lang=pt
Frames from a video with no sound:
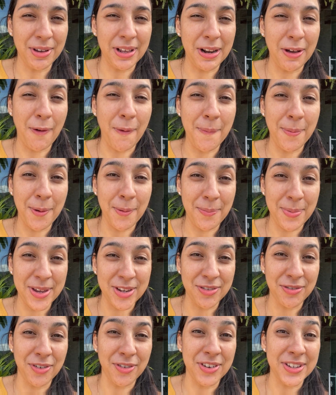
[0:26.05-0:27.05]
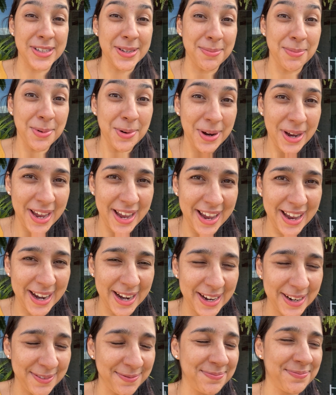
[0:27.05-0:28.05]
A Alan comprou peixe, vou fazer
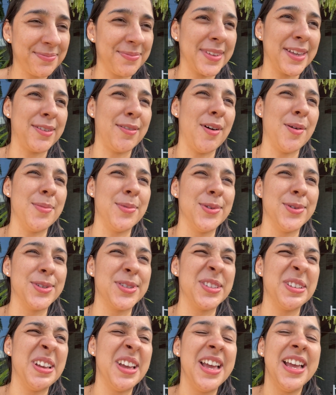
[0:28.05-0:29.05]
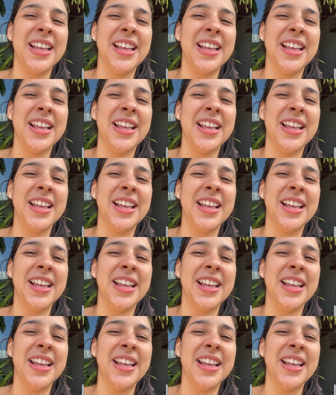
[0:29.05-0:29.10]
muqueca no almoço.